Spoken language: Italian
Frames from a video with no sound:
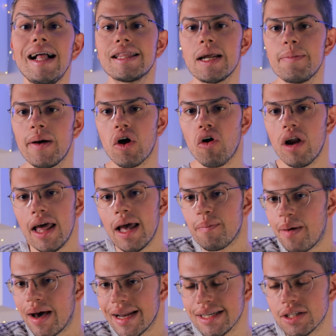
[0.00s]
altre parole,
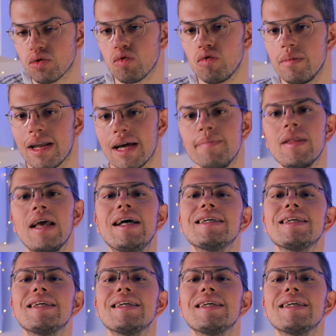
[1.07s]
per riassumere,